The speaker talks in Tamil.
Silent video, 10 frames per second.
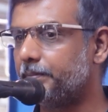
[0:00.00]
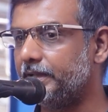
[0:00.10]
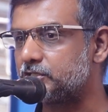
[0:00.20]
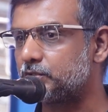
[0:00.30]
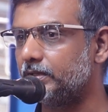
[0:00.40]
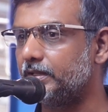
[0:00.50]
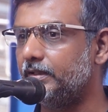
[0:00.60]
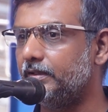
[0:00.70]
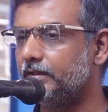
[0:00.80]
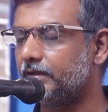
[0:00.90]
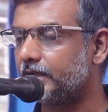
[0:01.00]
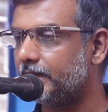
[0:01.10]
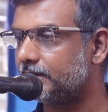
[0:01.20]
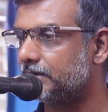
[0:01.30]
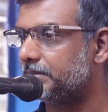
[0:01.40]
பேசுவதை
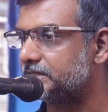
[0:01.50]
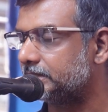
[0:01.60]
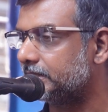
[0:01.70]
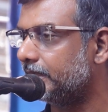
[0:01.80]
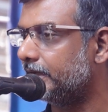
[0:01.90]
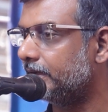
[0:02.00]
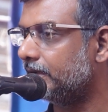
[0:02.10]
கேட்கும் பட்சத்தில்